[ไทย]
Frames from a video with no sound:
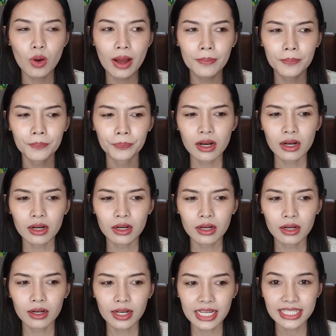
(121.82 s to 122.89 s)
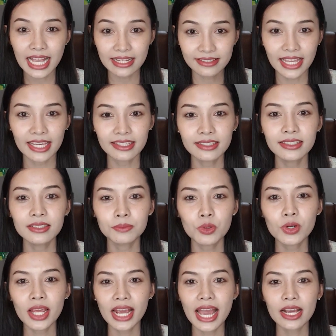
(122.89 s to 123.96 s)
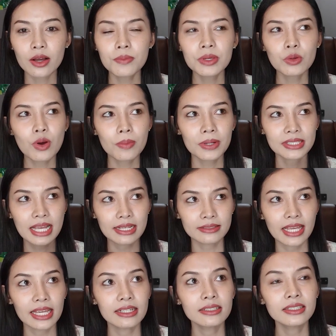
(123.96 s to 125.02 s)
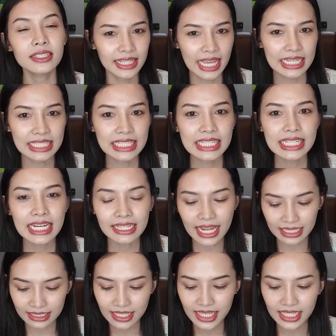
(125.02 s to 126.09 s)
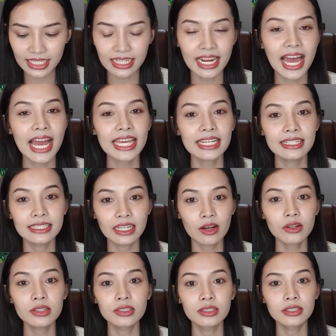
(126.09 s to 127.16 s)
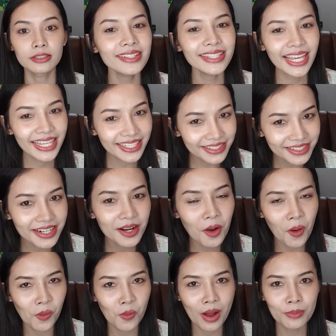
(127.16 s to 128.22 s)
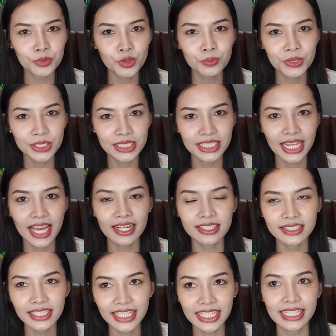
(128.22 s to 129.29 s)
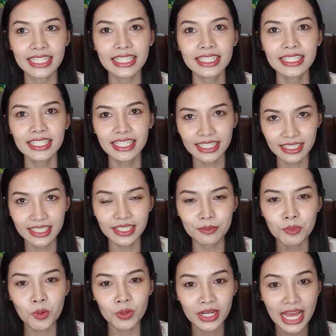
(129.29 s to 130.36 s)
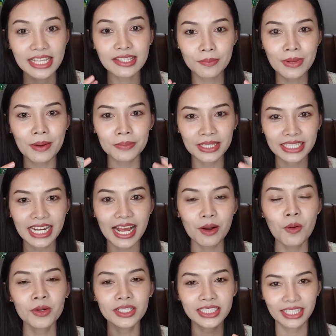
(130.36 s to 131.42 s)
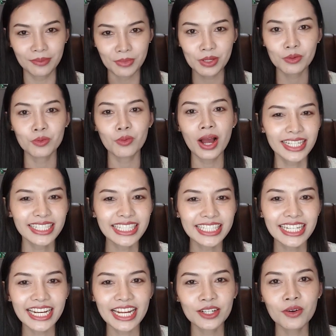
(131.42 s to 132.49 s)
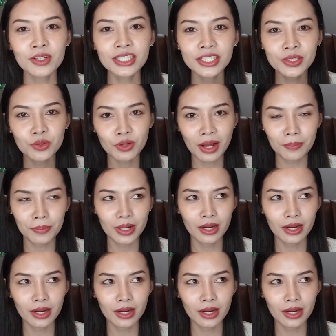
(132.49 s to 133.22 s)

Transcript: ความกระจ่างใสขึ้นพูดง่ายๆก็มีความกระจ่างใสขึ้น แต่ที่หลักๆที่เห็นได้เลยก็คือในเรื่องของความชุ่มชื้นเนี่ยคือเห็นเห็นเห็นผลนะสำหรับ หนิงนะ คนอื่นหนิงไม่รู้ว่าทั้งนี้ทั้งนั้นก็ขึ้นอยู่กับ